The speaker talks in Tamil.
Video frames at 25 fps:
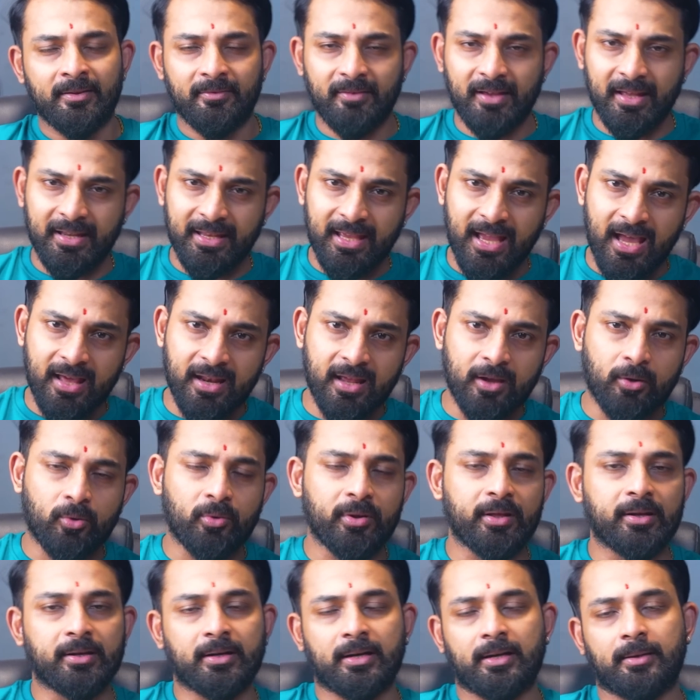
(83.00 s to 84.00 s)
வேறு யாராக
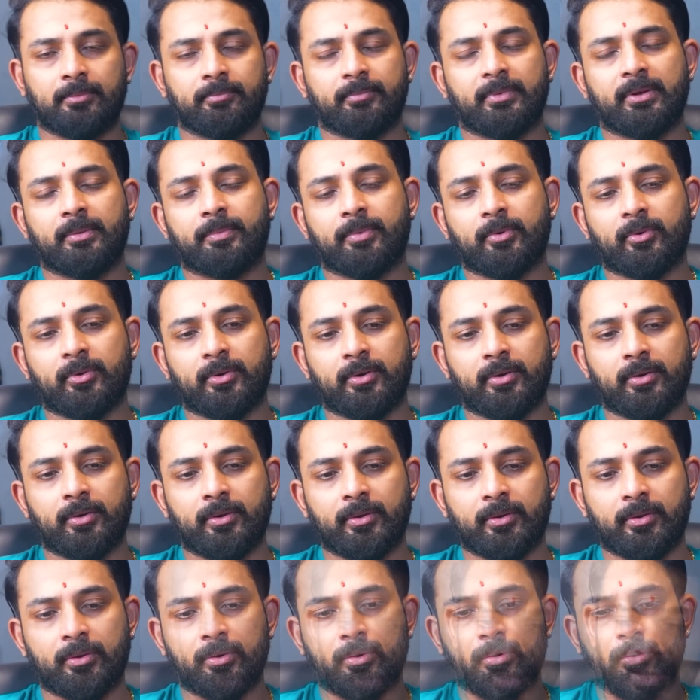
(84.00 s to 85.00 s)
கூட இருக்கலாம் இப்போ ஒரு
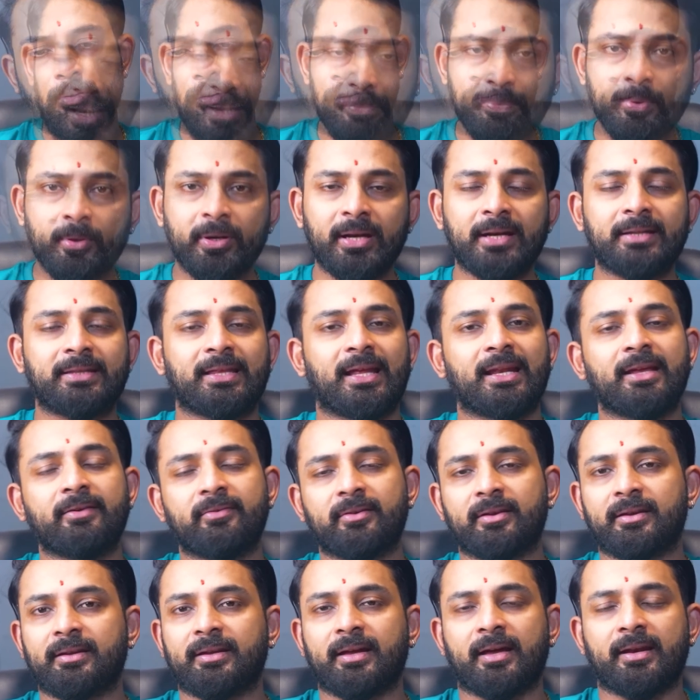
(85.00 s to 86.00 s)
ரெப்யூட்டட்
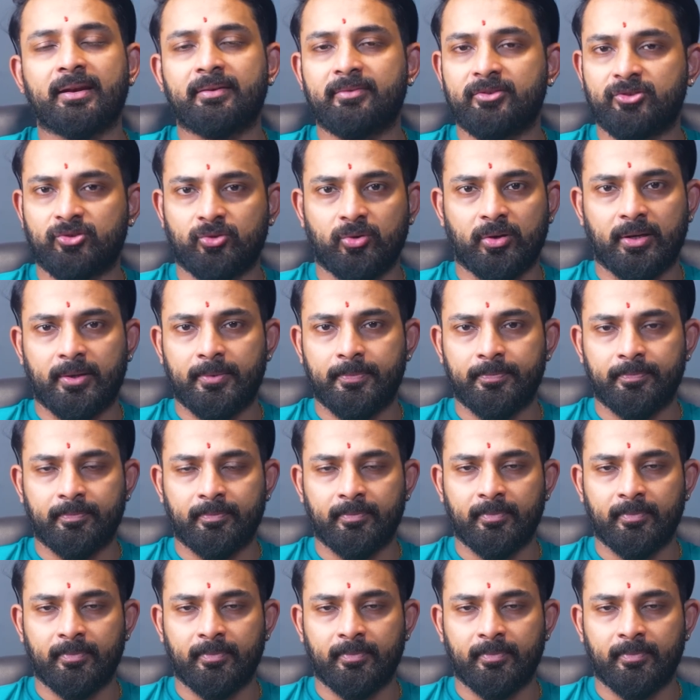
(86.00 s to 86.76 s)
தலைவர் இருக்காருன்னு வச்சுக்கோங்க